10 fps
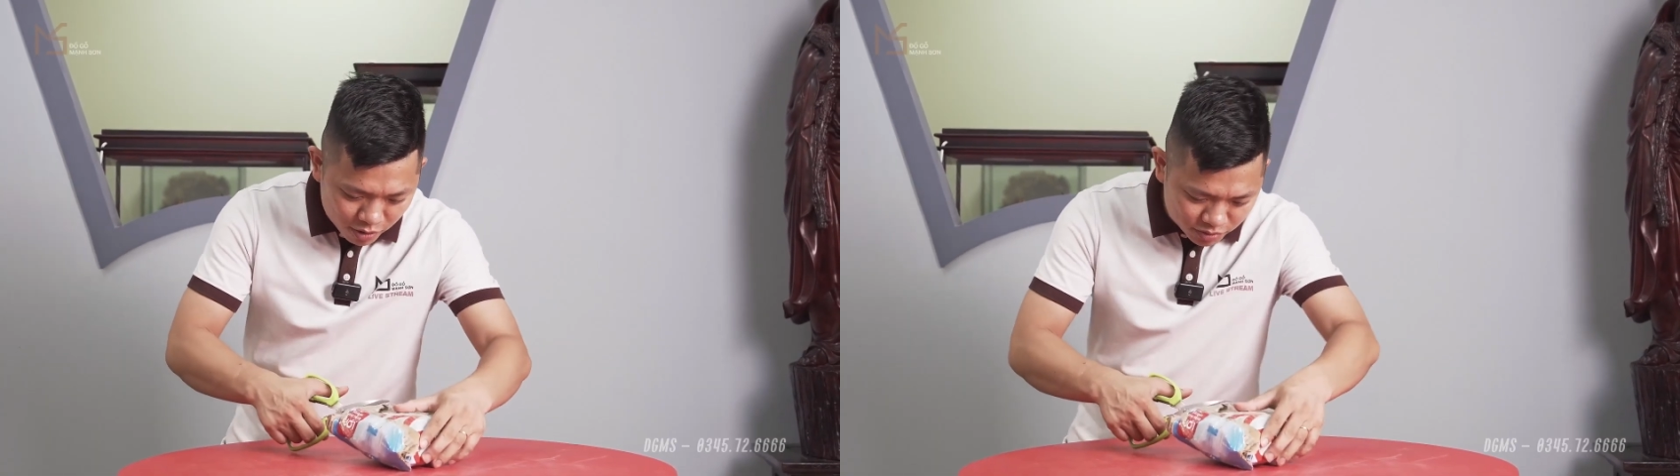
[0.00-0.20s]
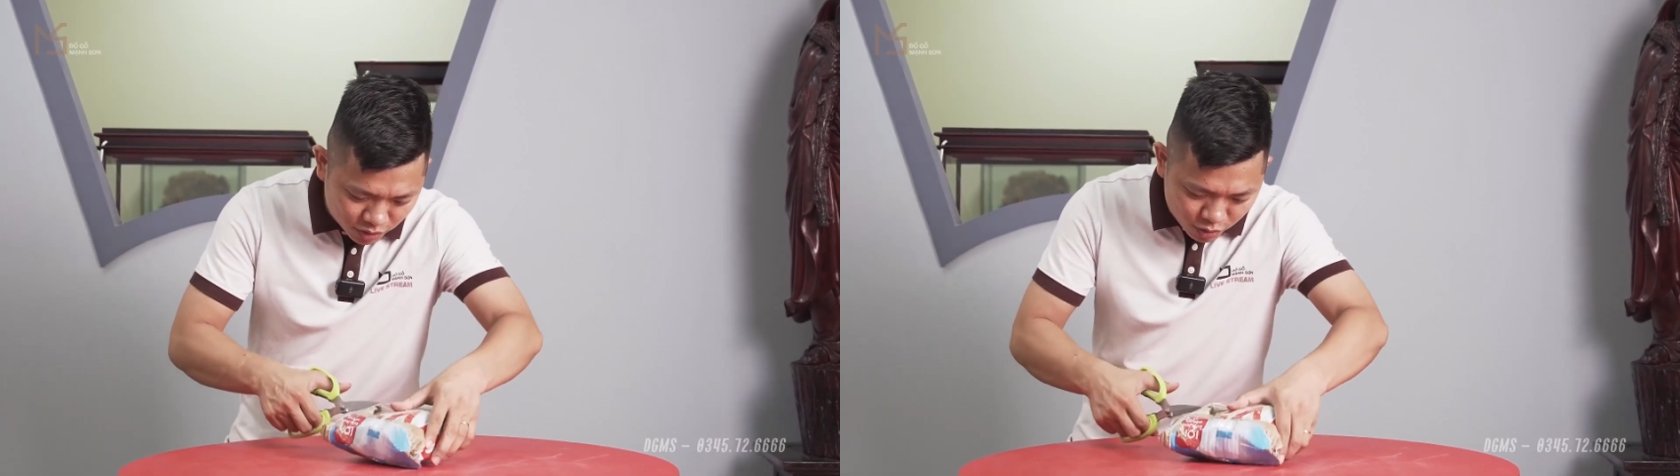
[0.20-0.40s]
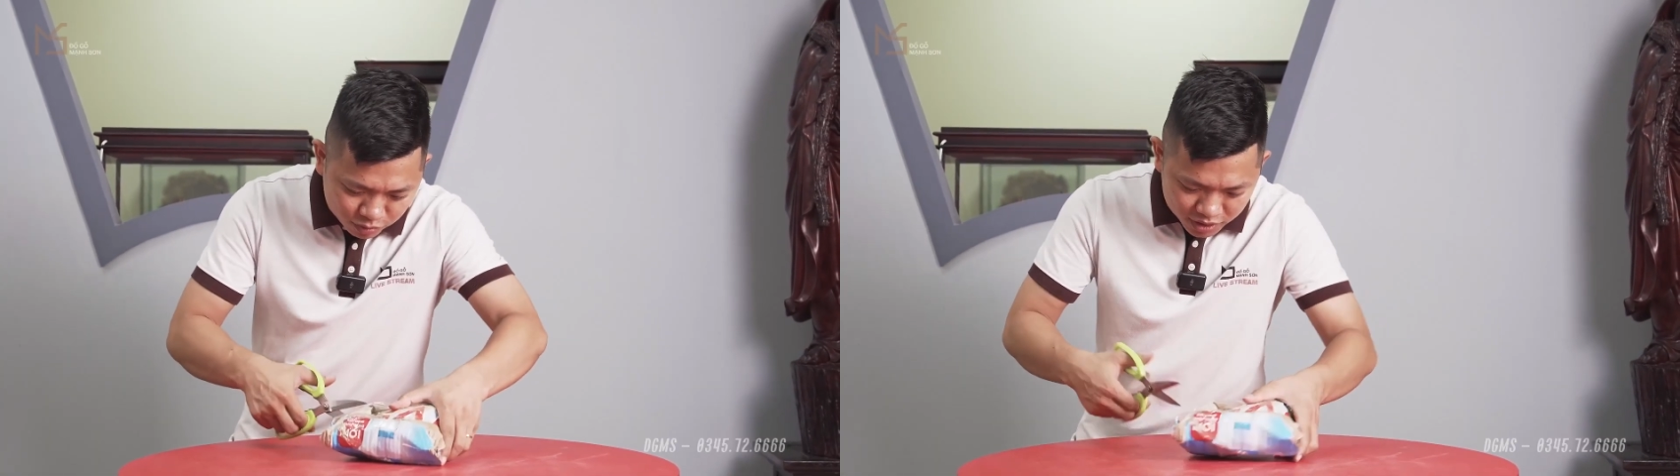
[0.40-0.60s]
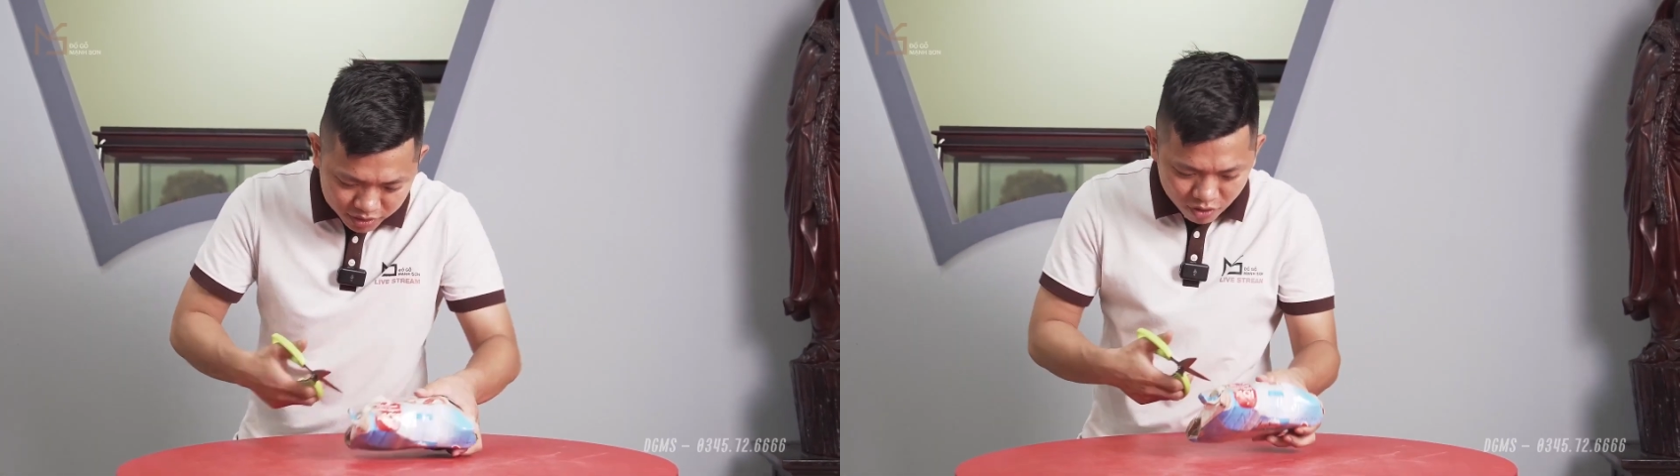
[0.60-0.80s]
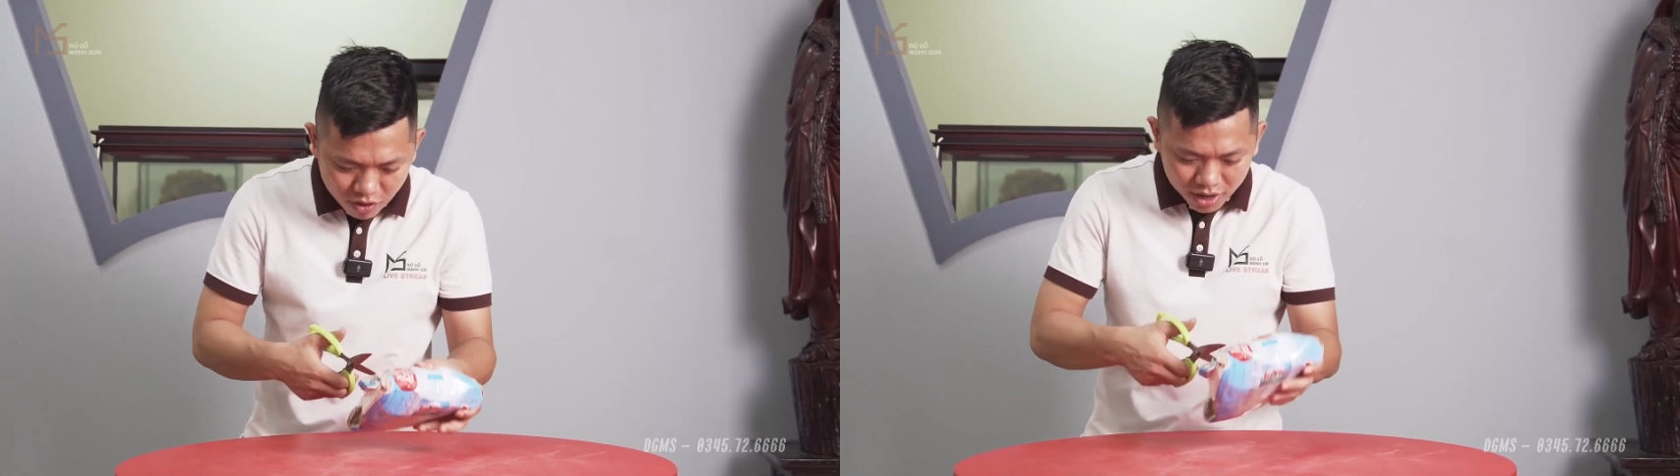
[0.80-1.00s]
không cho đục thì
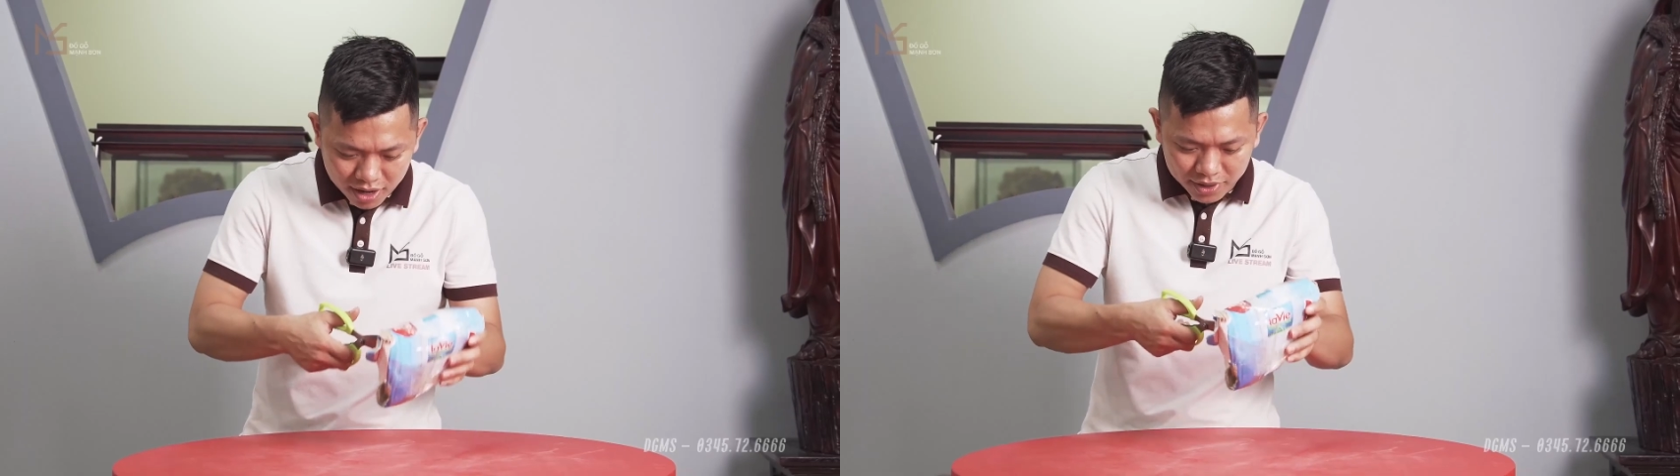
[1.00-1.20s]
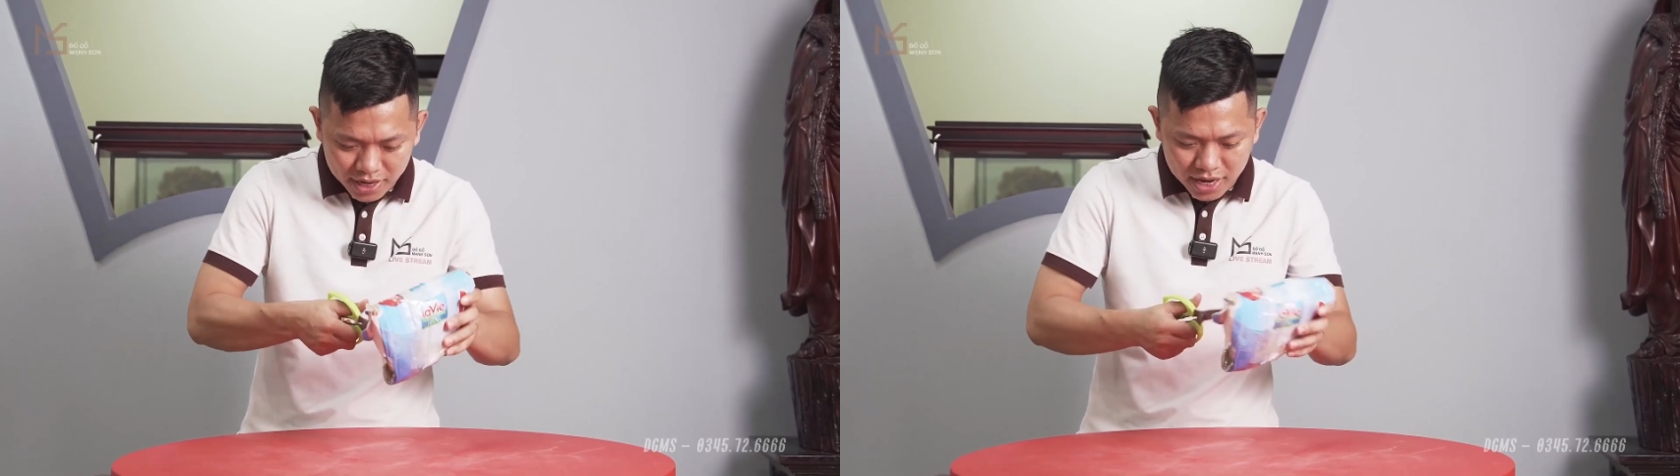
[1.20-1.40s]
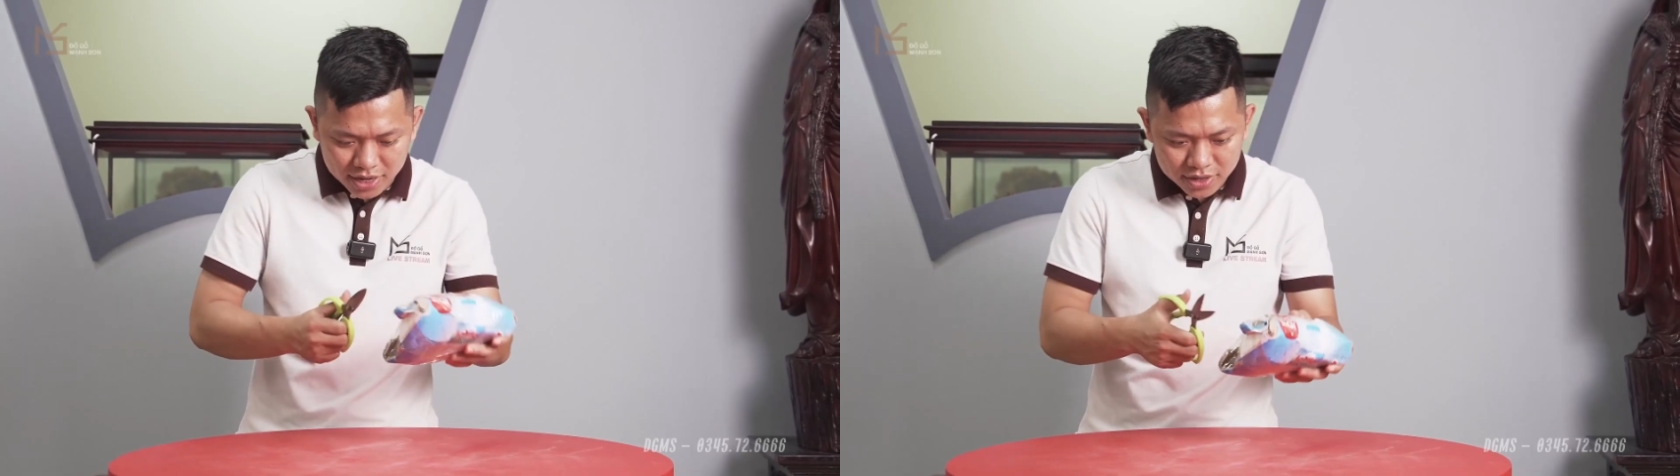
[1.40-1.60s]
khó lắm anh ạ